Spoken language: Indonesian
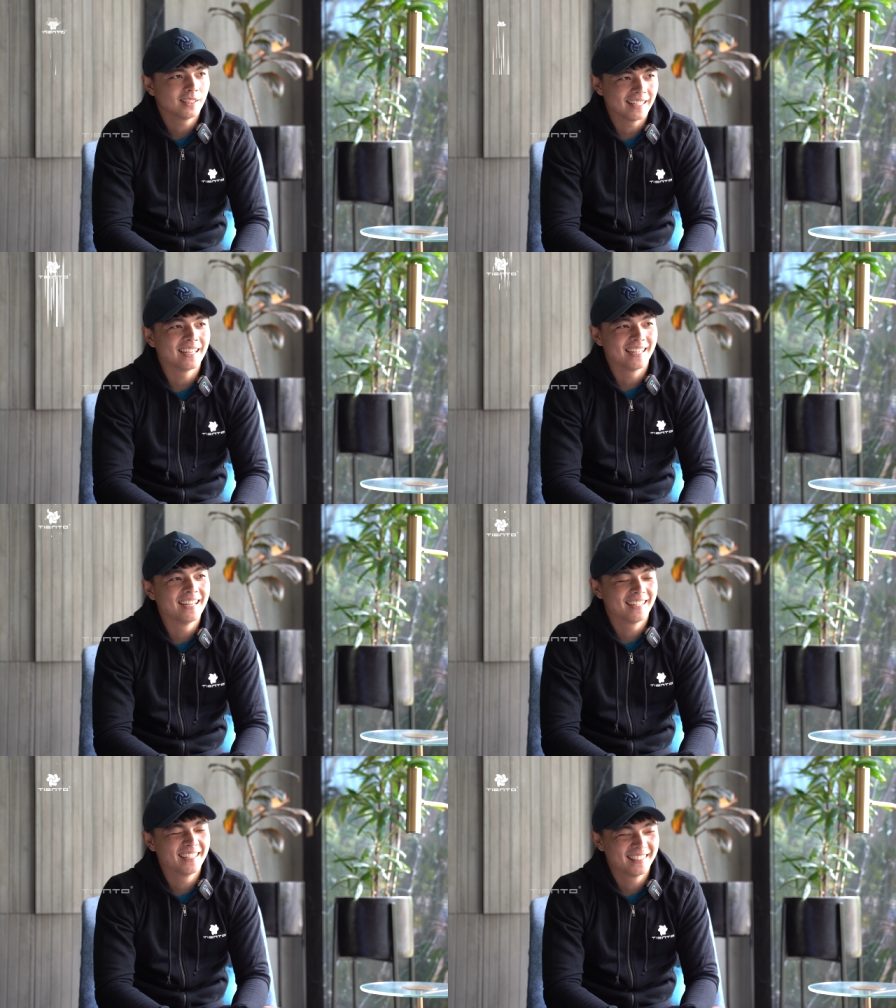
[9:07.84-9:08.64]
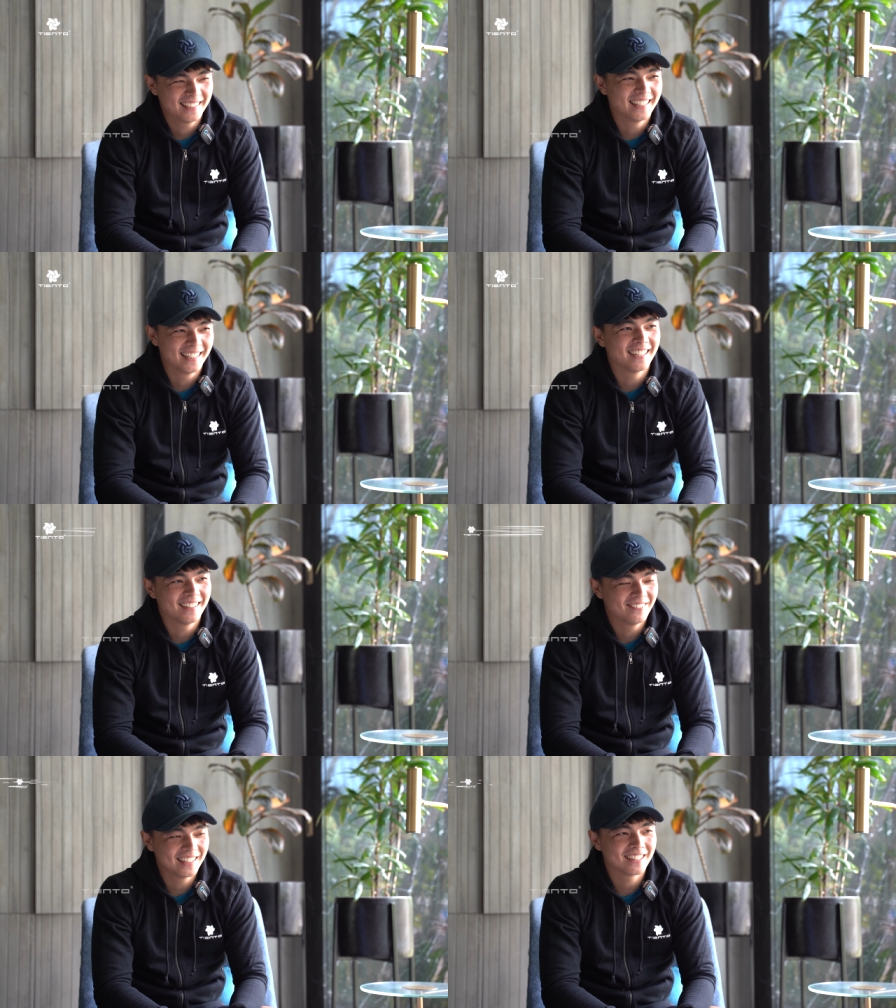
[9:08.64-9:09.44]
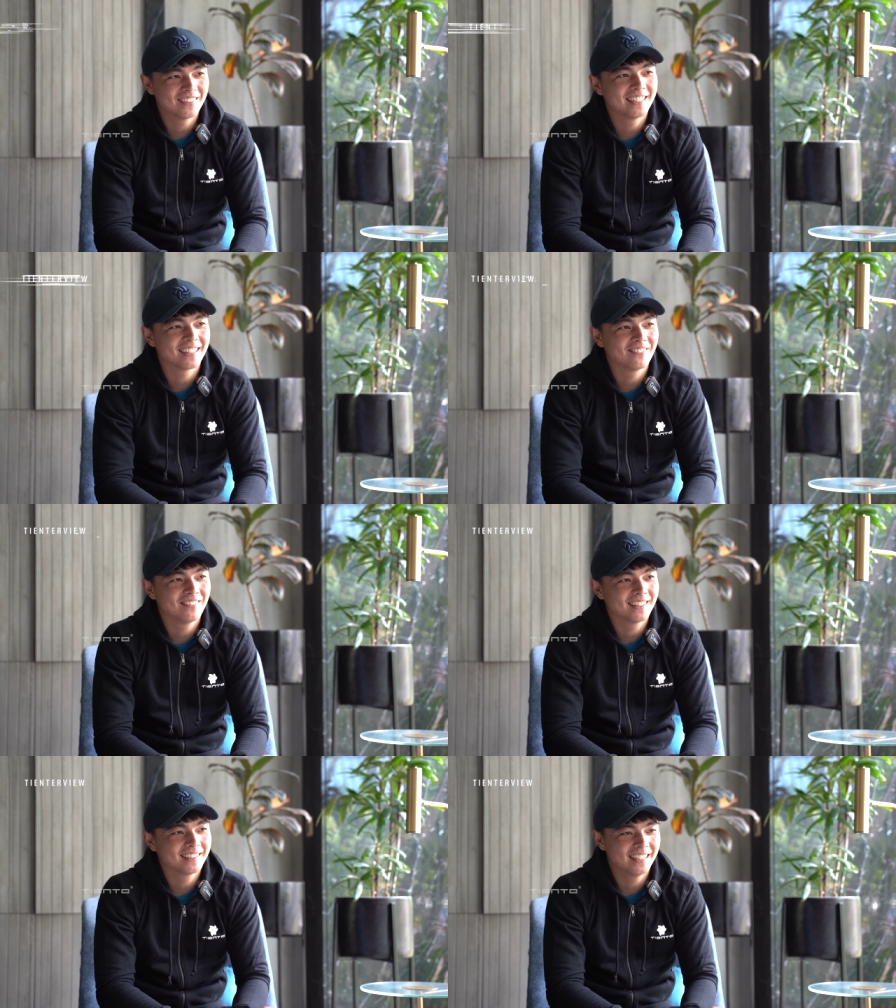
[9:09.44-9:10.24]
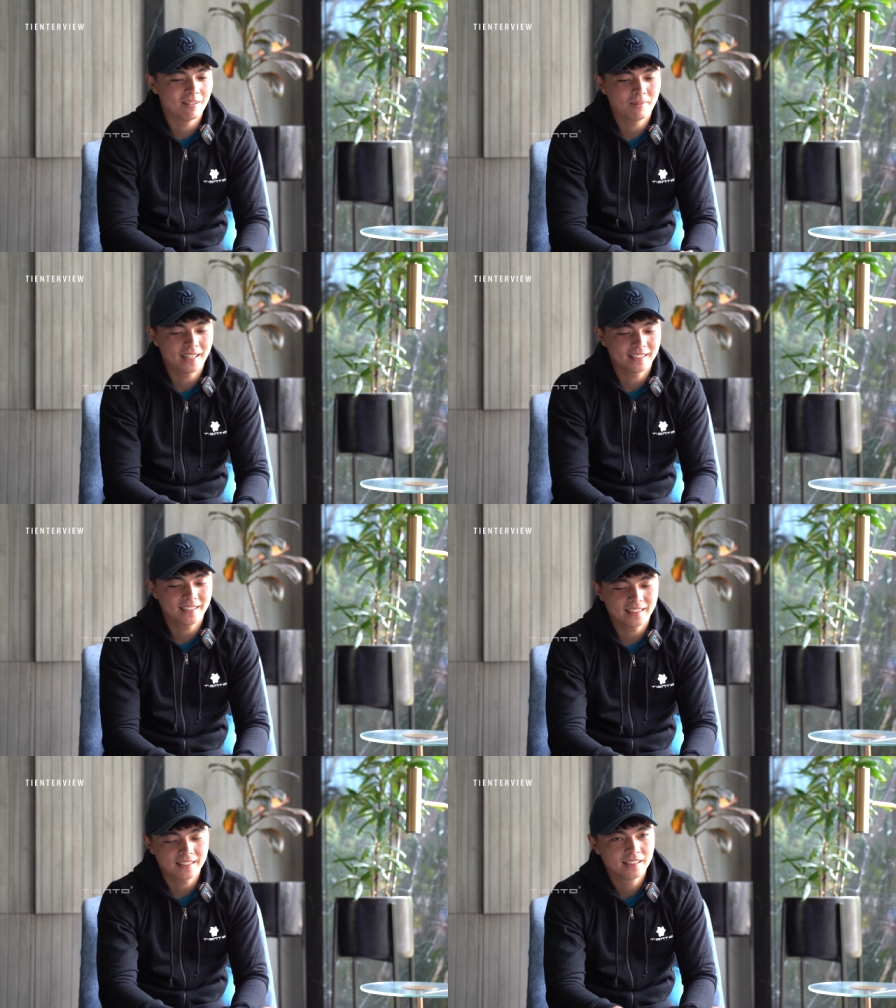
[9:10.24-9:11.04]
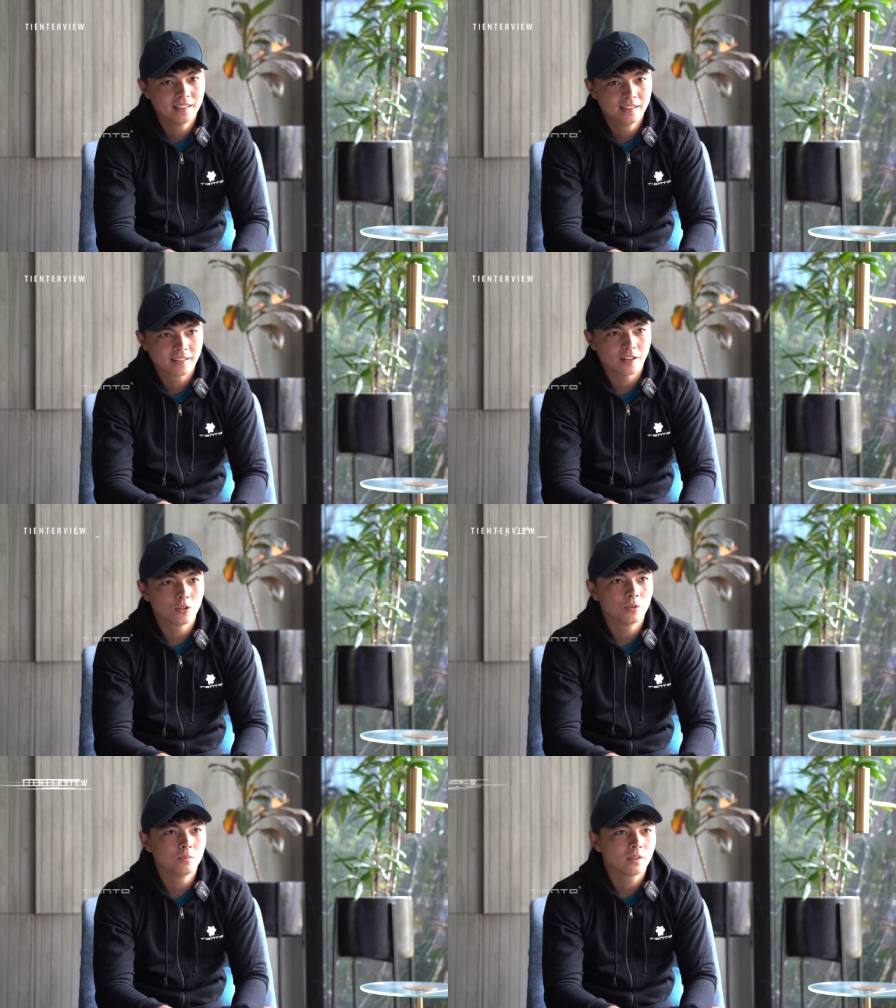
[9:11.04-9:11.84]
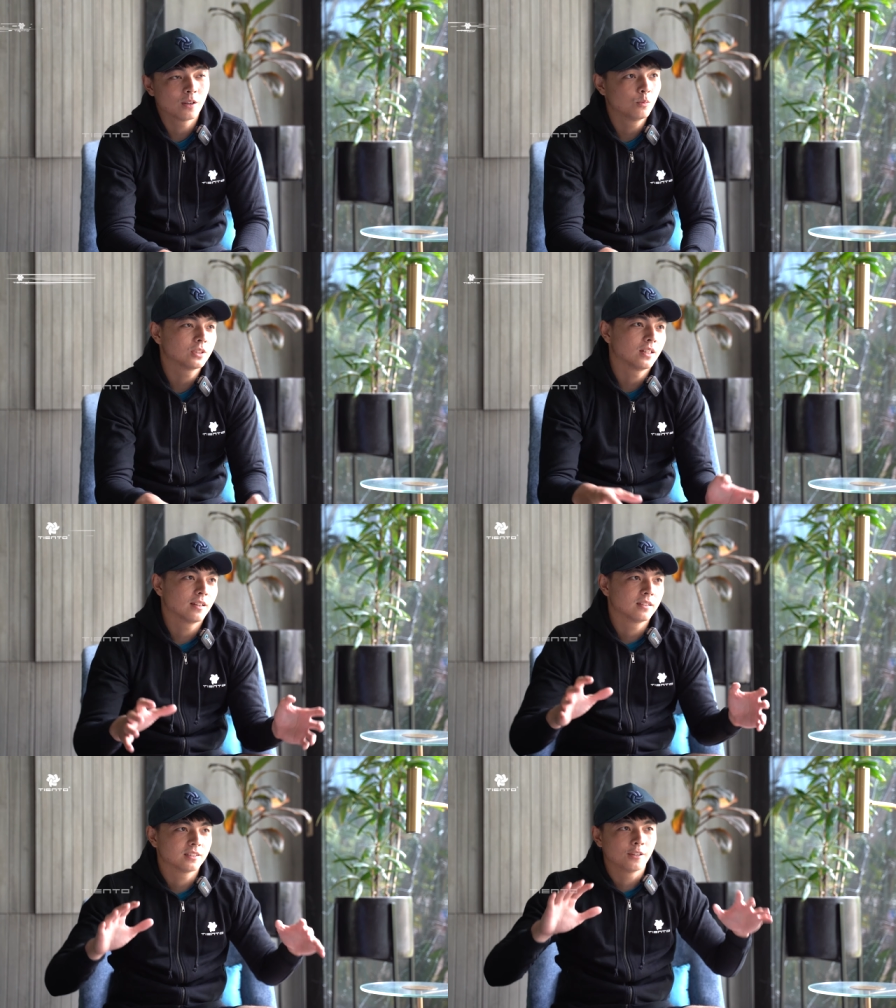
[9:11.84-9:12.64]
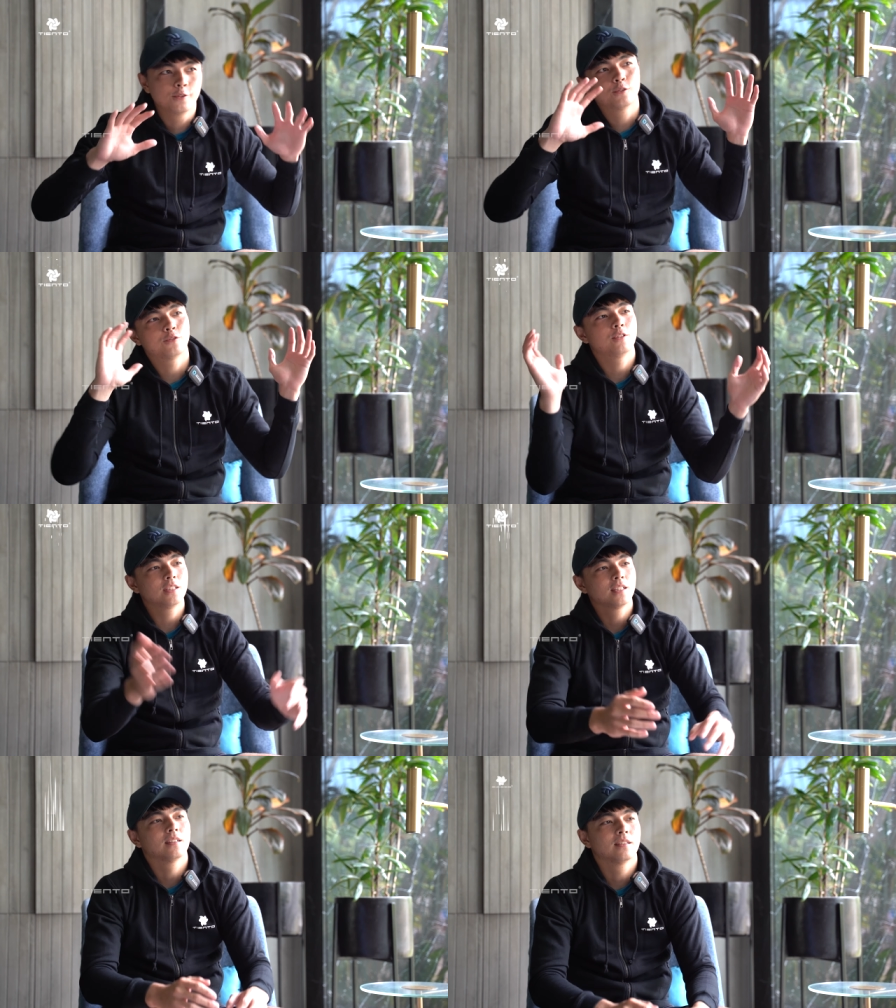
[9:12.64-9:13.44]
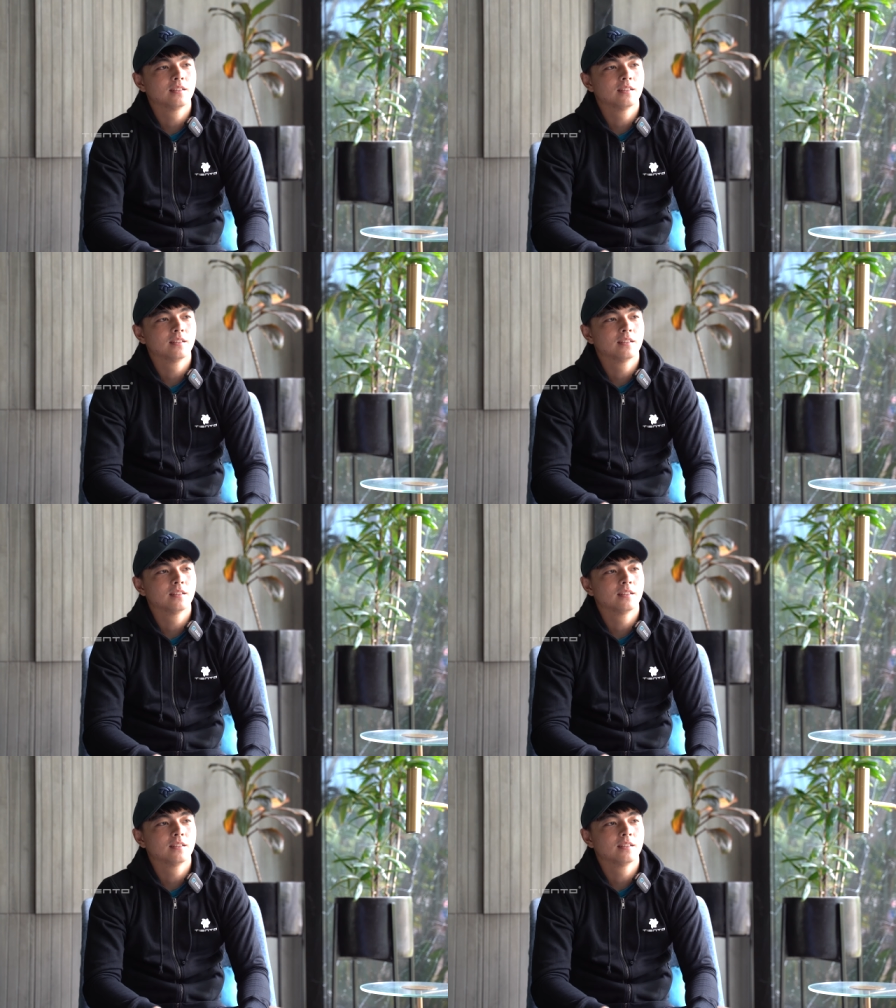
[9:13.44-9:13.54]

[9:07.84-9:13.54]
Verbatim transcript: ya. Iya, iya iya, benar-benar di lapangan kita kalau kalau misalnya stadion full nih